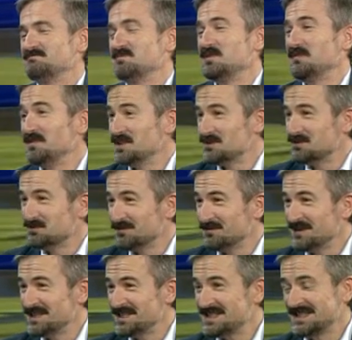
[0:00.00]
приветствую
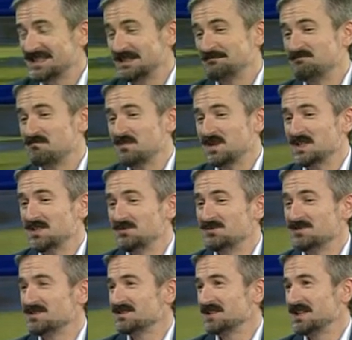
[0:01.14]
вас и
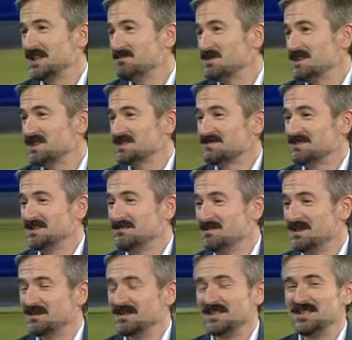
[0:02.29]
поделюсь какими-то
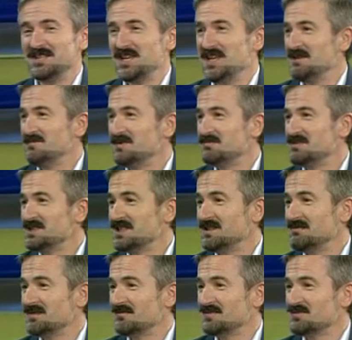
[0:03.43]
своими идеями,
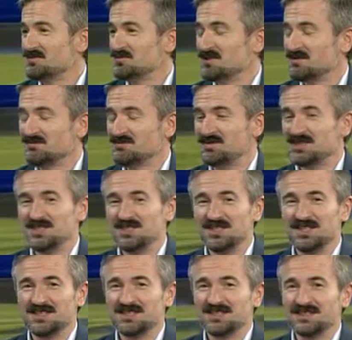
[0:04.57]
мыслями. Возможно, будет
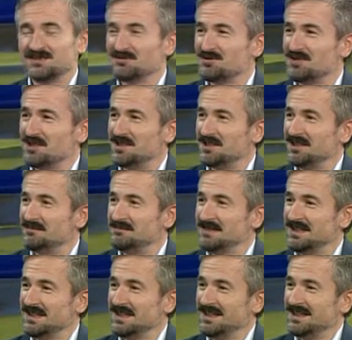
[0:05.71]
интересно слушателям
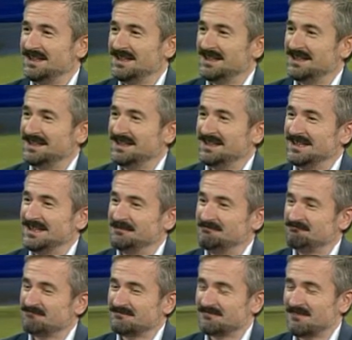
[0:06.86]
э,
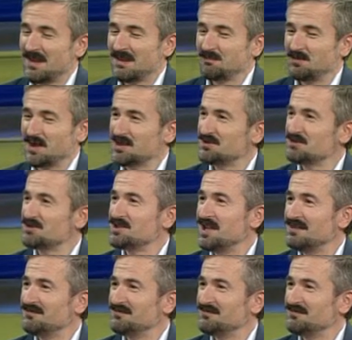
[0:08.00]
порассуждать